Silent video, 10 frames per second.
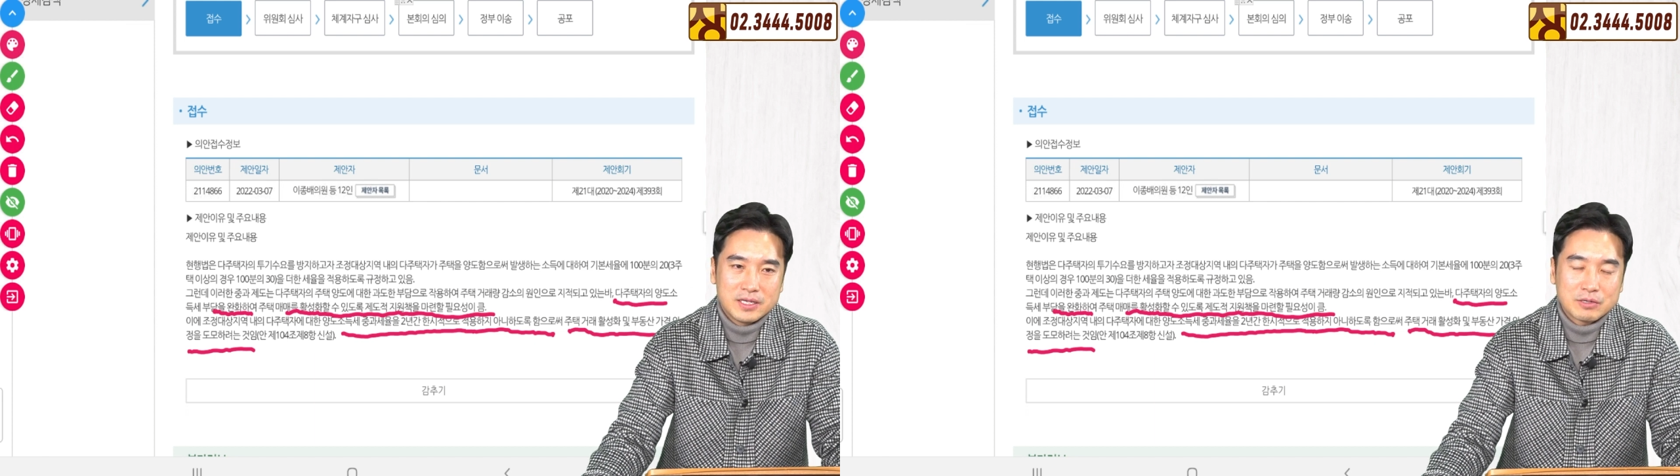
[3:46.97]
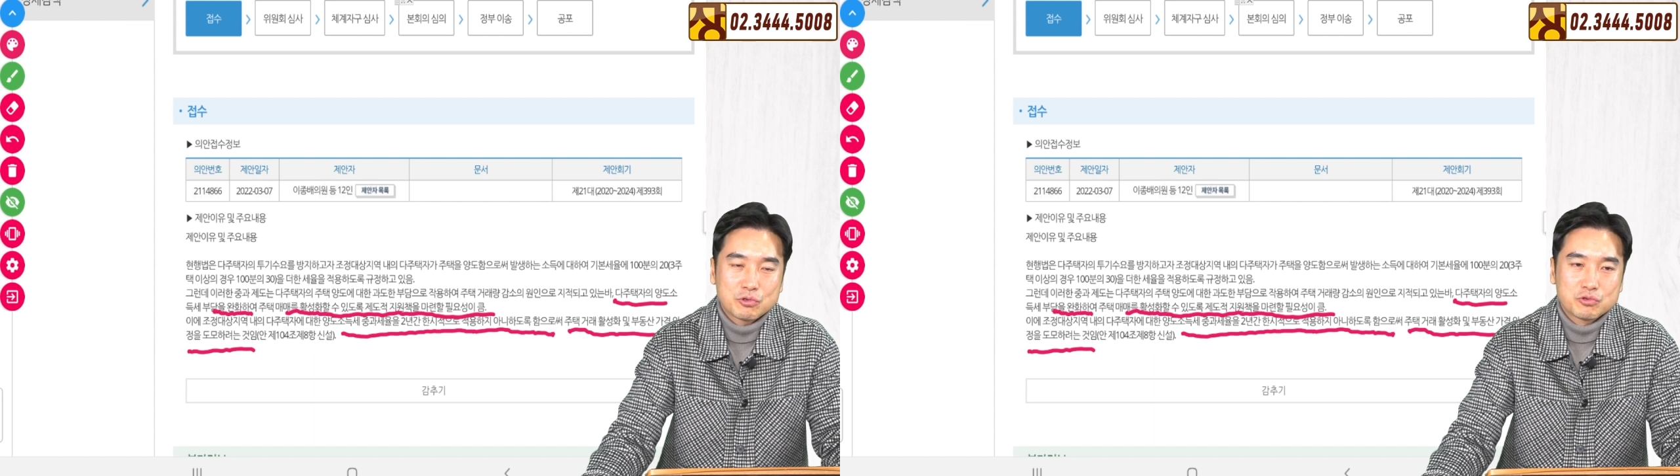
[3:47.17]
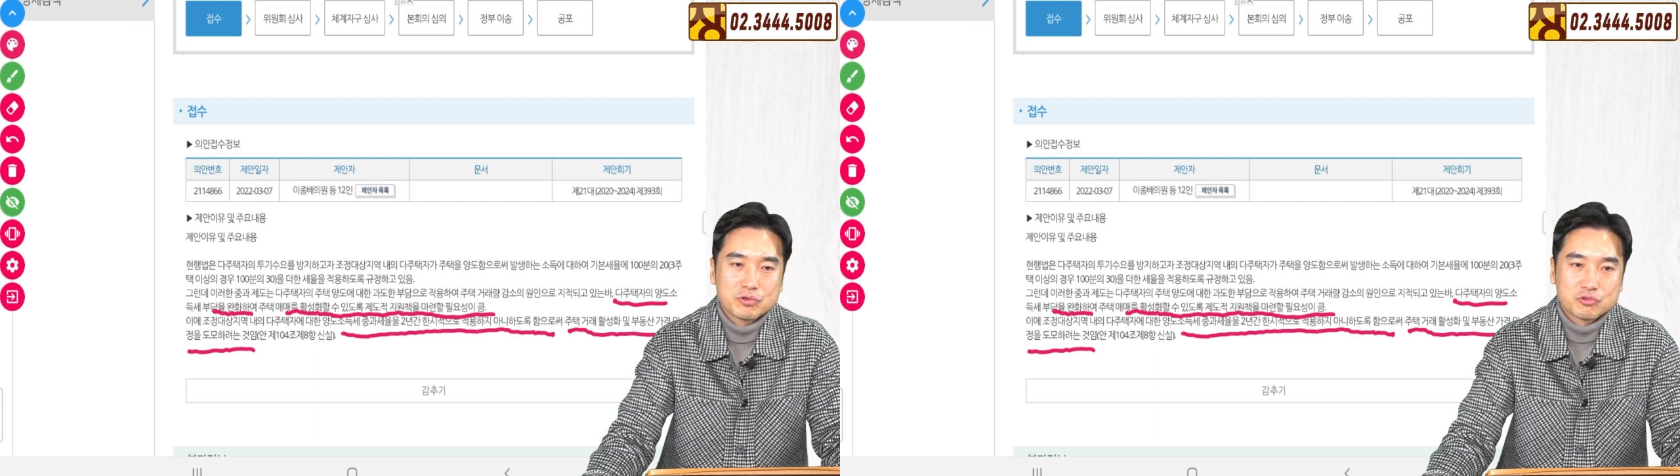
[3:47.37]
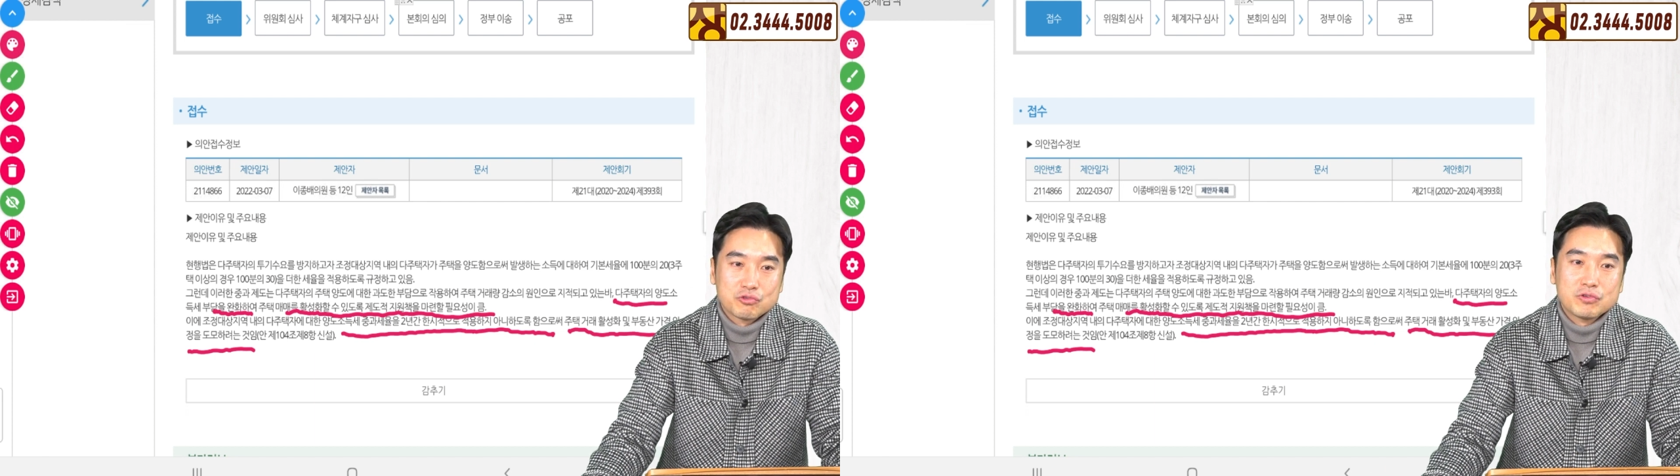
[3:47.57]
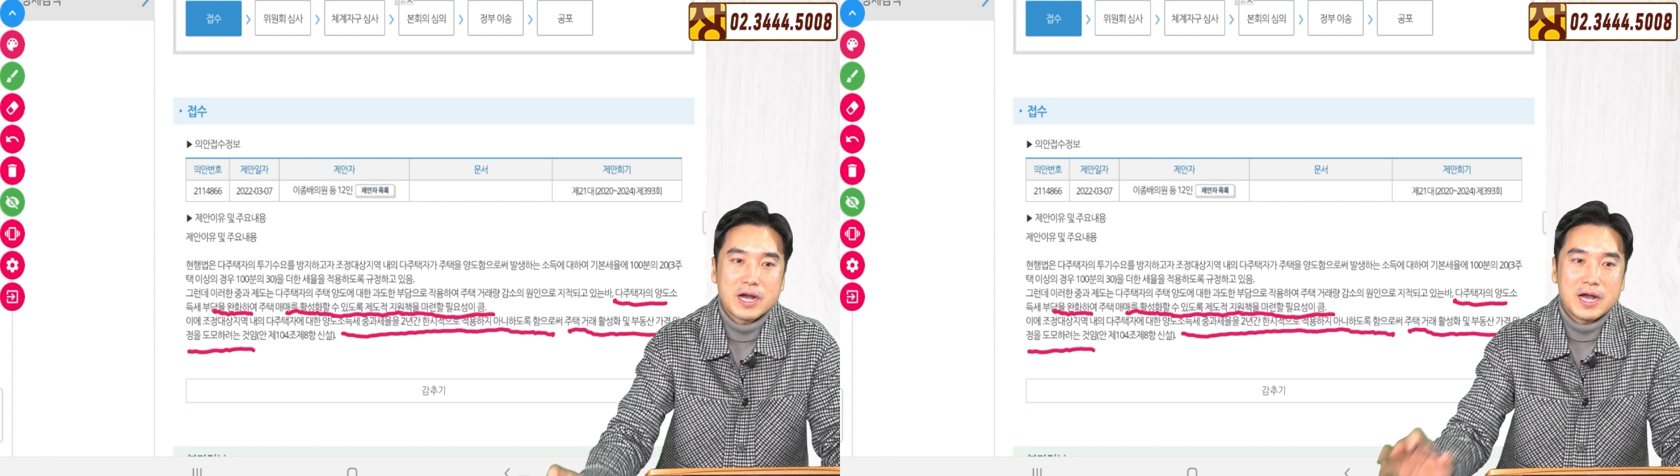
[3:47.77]
양도
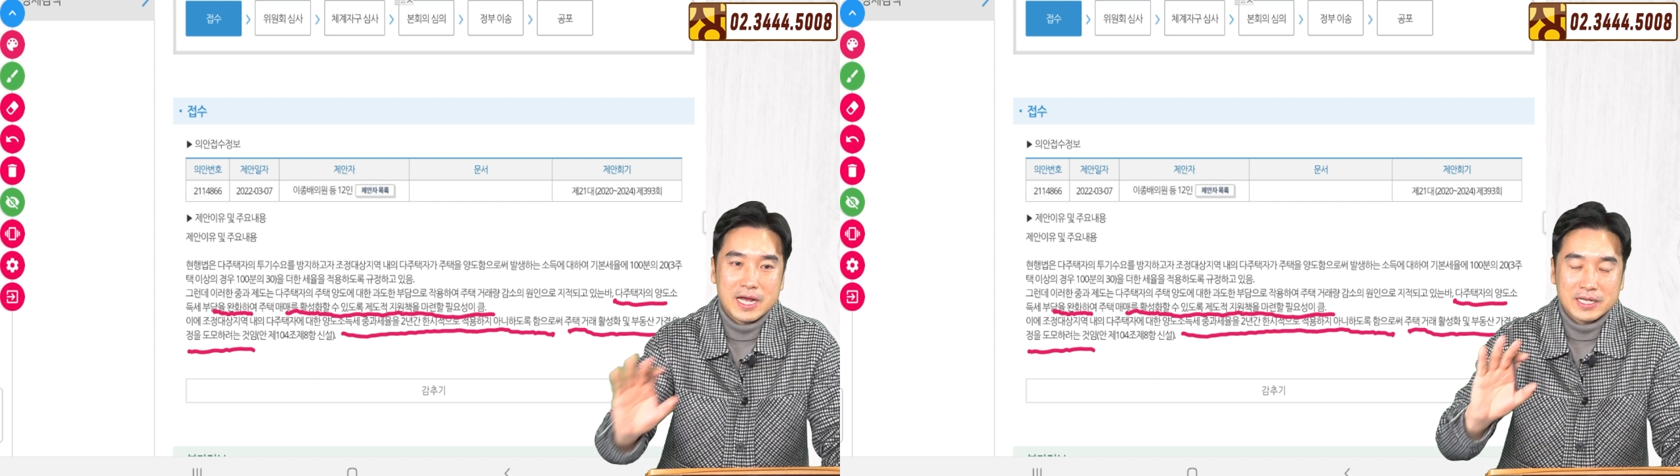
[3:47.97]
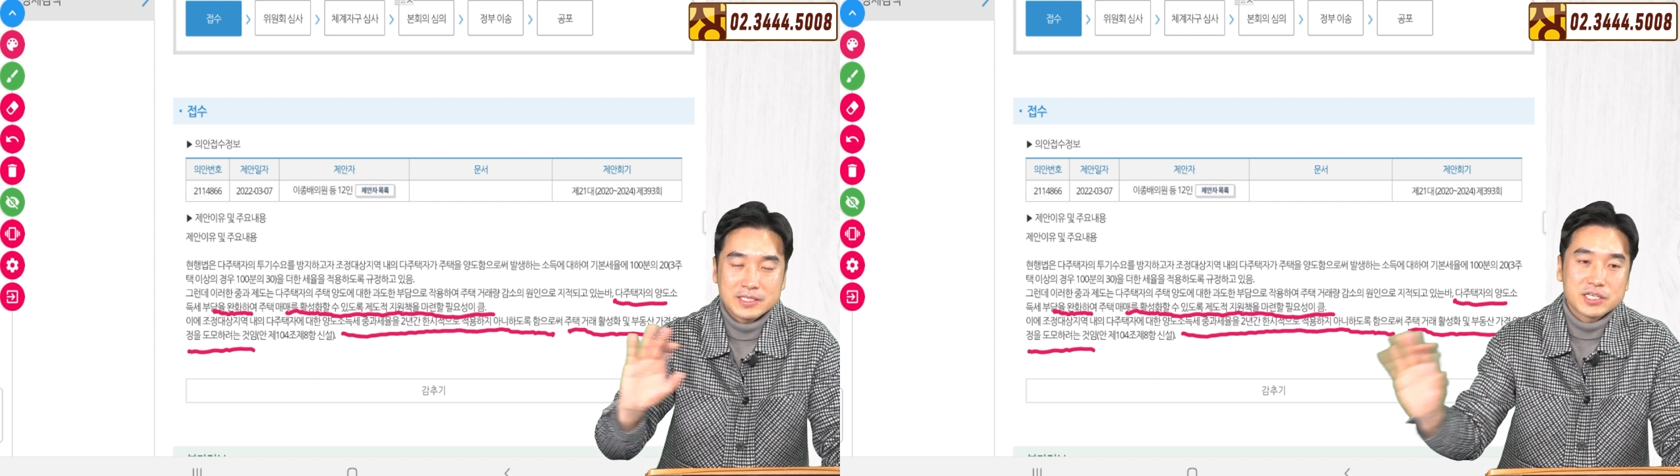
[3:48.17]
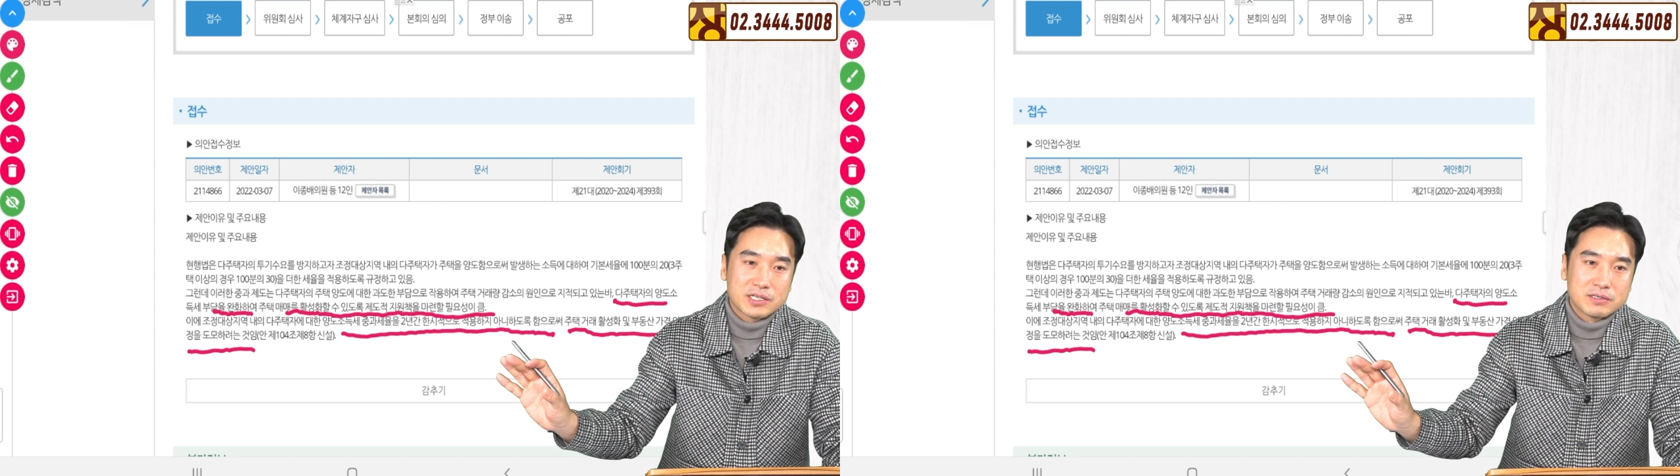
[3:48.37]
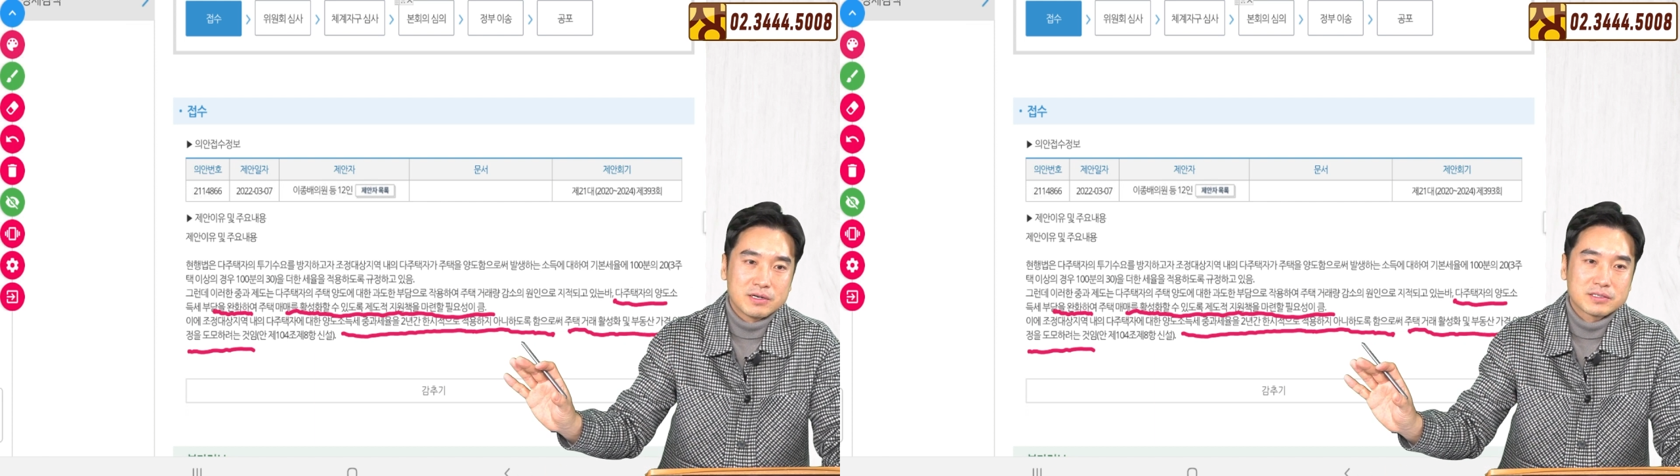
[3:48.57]
중과 안 시키는 거.